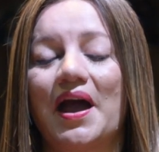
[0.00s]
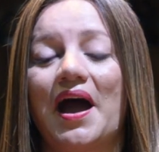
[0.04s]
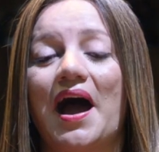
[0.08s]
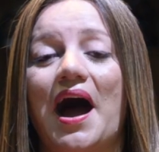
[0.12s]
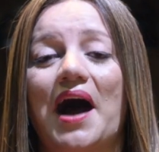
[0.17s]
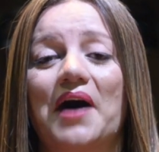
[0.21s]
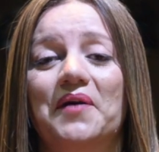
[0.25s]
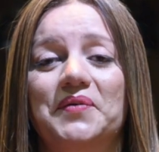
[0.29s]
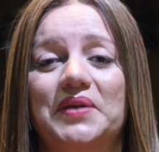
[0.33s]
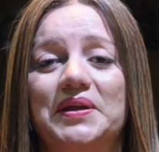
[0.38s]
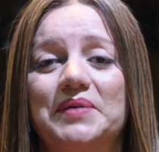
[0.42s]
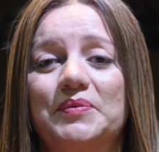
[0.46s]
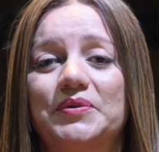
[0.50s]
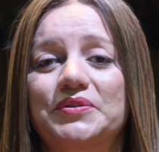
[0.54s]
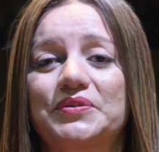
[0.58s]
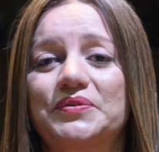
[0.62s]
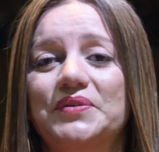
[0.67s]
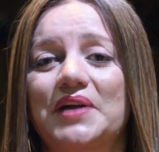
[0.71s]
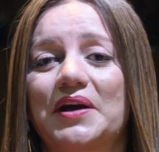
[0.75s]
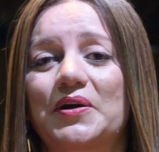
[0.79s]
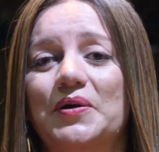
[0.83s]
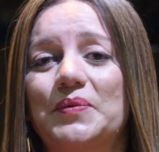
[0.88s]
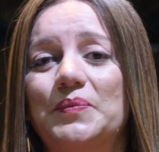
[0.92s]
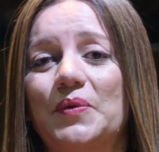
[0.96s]
Abrimos
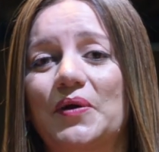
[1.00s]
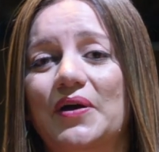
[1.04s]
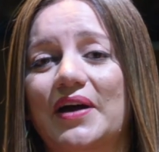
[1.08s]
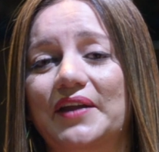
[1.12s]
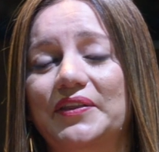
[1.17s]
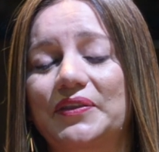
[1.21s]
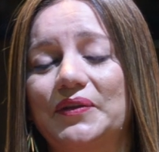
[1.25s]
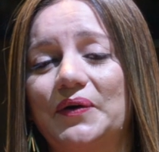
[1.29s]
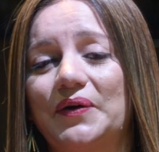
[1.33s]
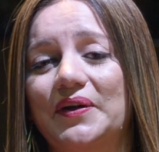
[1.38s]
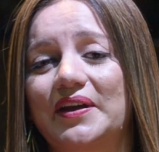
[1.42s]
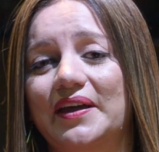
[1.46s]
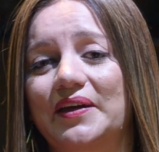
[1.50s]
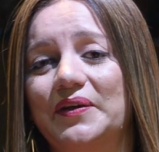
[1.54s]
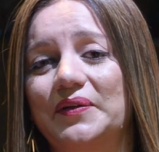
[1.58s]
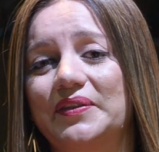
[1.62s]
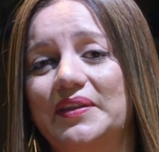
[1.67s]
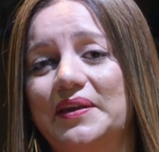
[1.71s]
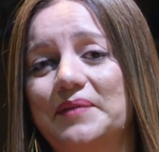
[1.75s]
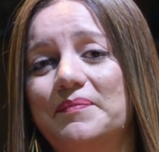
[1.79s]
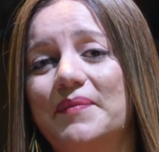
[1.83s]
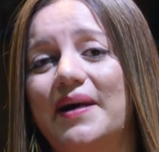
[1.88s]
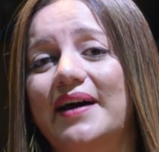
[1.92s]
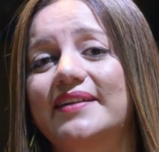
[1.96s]
una convocatoria
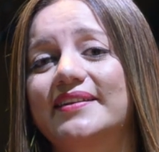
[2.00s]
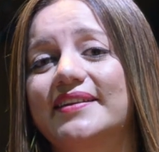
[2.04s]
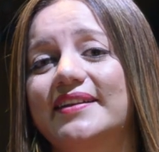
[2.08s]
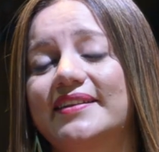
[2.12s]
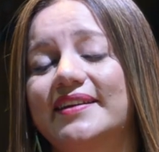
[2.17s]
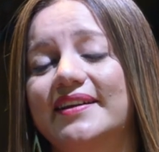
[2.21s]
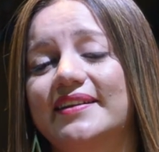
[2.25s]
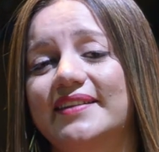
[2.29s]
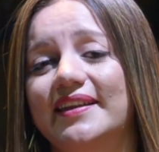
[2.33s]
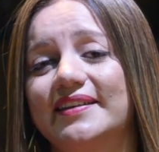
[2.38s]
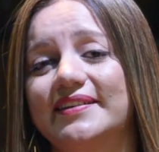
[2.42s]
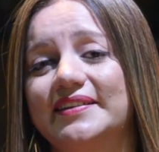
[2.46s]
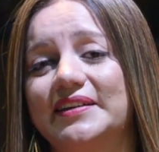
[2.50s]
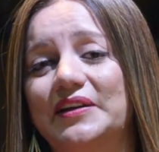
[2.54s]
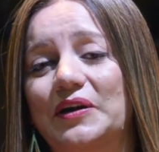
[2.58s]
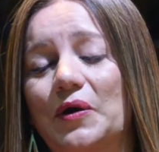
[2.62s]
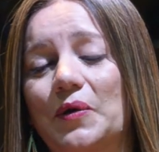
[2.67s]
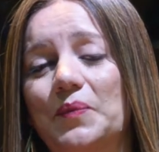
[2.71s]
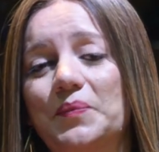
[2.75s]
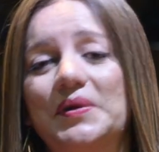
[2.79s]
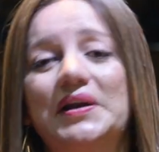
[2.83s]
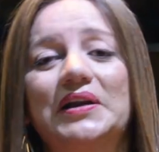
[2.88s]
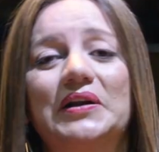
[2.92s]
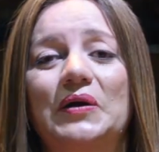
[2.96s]
donde más de 35
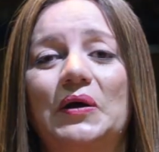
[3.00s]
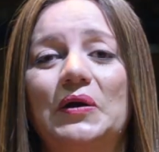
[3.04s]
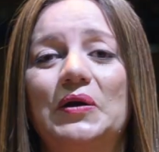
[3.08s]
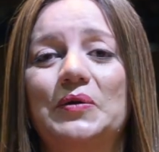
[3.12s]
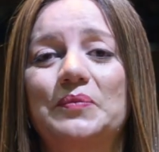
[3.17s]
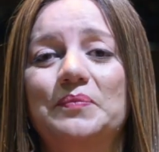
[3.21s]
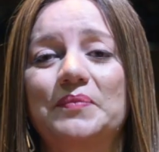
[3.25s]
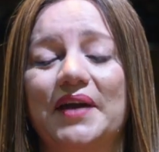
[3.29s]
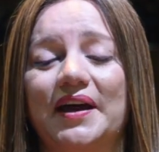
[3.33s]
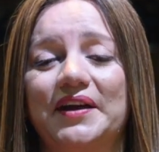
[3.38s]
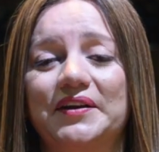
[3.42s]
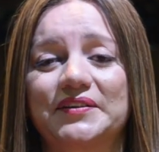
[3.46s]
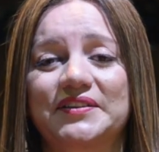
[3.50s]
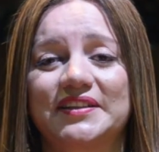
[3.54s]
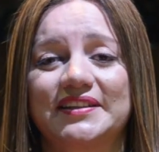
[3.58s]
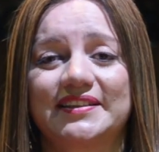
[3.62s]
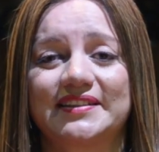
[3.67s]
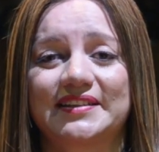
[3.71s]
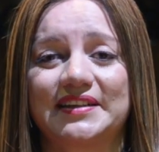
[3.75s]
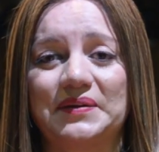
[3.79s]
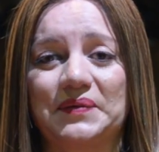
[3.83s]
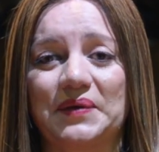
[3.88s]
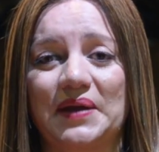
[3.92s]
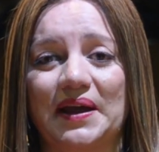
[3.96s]
mil colombianos se
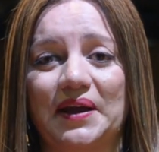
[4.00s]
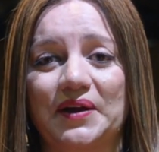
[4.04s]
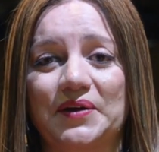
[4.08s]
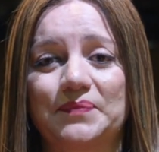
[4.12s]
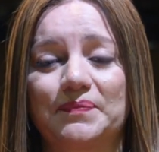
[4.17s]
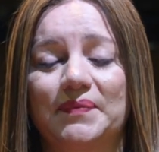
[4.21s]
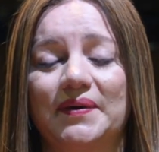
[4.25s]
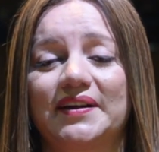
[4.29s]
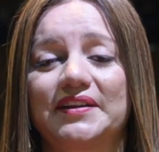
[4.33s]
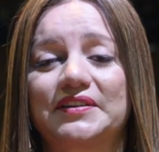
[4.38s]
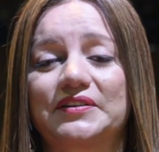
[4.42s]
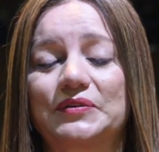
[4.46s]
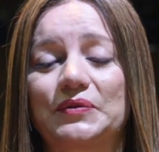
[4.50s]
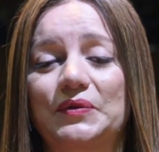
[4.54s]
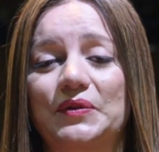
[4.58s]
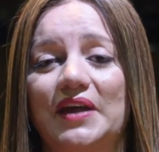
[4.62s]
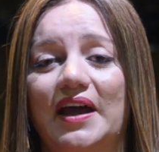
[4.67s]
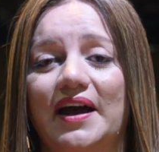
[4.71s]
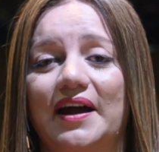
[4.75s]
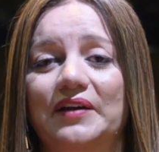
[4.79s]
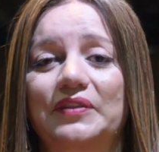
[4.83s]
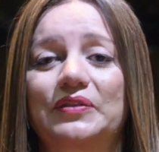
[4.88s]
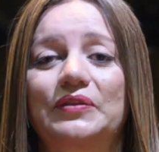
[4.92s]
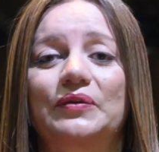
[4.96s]
inscribieron para
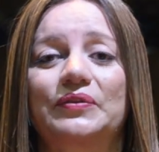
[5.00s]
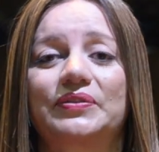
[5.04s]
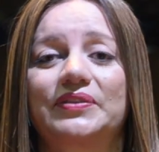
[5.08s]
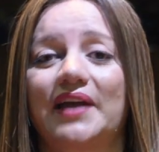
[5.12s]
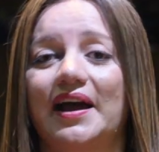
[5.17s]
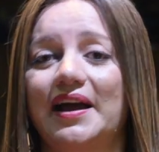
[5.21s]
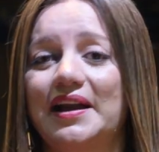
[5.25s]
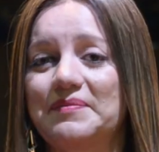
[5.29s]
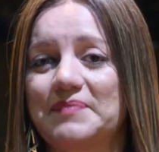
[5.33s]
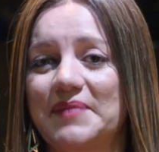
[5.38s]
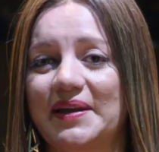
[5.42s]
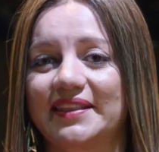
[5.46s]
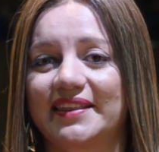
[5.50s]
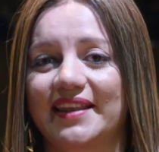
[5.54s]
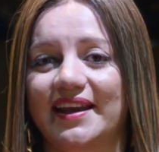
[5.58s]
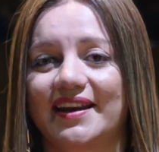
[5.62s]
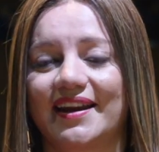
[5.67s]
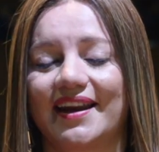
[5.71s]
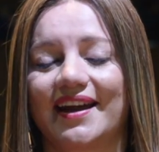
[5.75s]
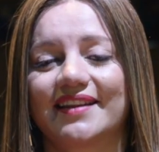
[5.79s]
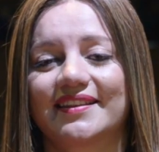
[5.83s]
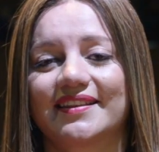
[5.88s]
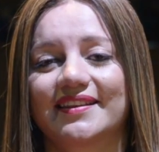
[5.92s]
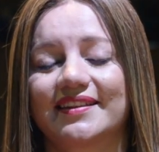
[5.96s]
estudiar totalmente
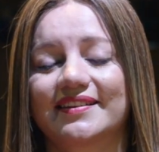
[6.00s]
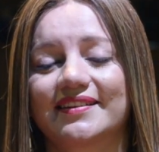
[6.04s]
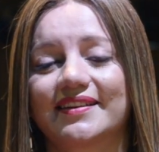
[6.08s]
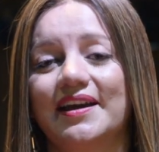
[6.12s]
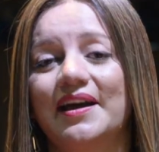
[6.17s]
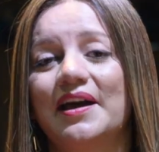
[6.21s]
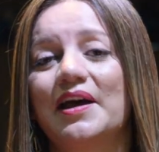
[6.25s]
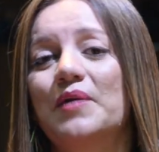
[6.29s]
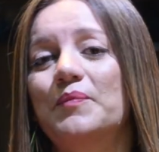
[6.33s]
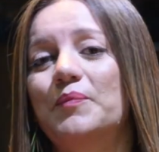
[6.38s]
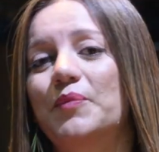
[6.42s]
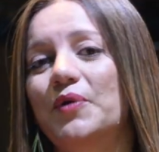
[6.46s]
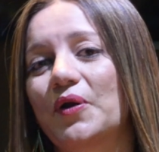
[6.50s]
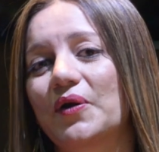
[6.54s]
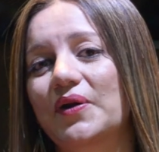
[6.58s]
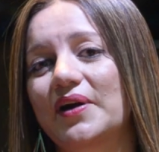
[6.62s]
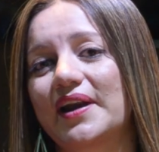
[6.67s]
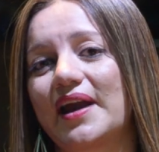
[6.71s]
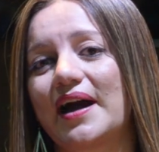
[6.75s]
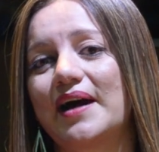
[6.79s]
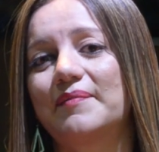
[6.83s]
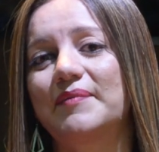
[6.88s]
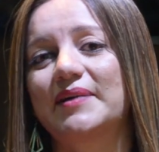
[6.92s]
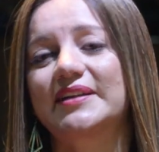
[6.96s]
gratis
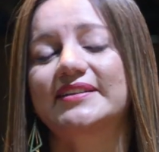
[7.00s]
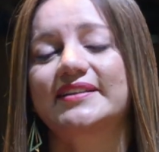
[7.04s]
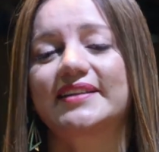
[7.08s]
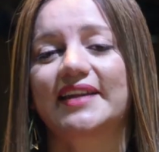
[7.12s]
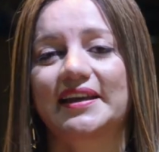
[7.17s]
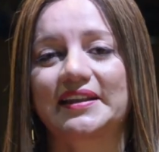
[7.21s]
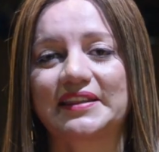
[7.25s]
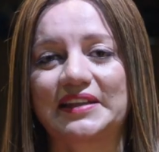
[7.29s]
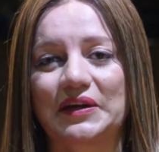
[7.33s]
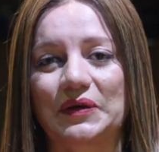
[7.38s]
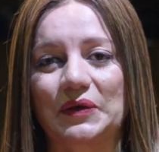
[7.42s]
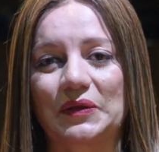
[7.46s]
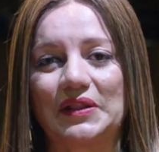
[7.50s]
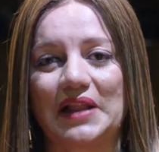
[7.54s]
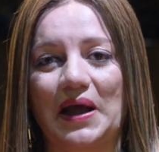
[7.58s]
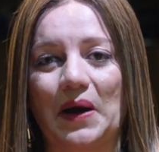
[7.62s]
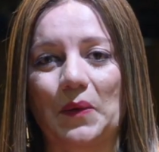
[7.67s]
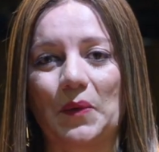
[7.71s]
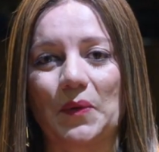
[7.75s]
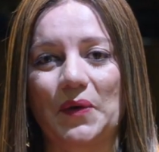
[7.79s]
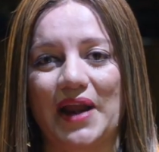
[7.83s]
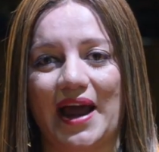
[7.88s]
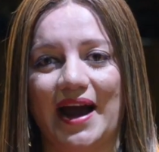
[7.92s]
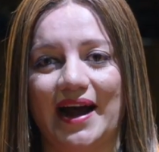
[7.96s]
programas técnicos
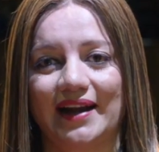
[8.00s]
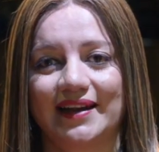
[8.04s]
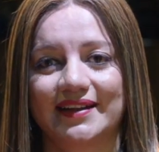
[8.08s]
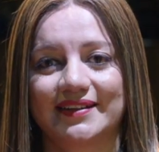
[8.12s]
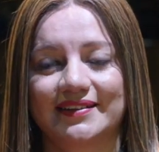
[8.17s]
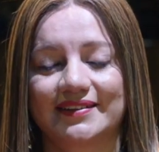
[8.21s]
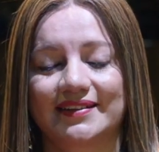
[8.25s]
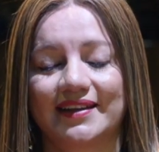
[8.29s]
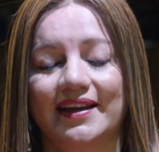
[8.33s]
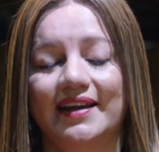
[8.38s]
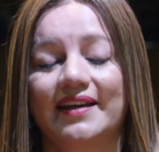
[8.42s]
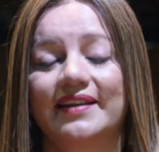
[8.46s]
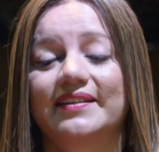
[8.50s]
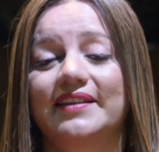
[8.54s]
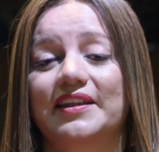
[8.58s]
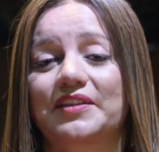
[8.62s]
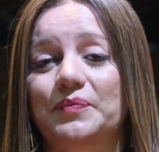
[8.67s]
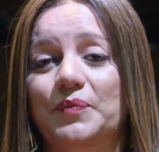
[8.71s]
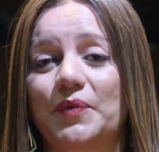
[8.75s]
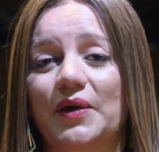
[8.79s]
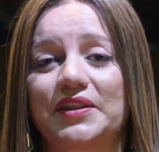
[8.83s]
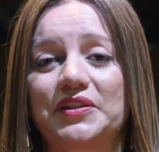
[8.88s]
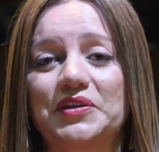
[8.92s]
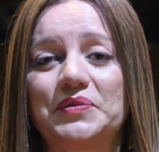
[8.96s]
laborales.
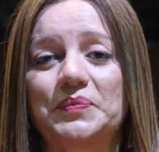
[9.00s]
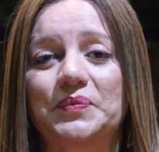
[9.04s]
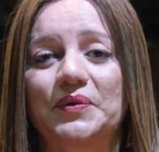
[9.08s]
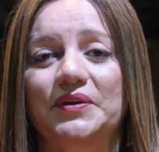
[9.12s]
Después de un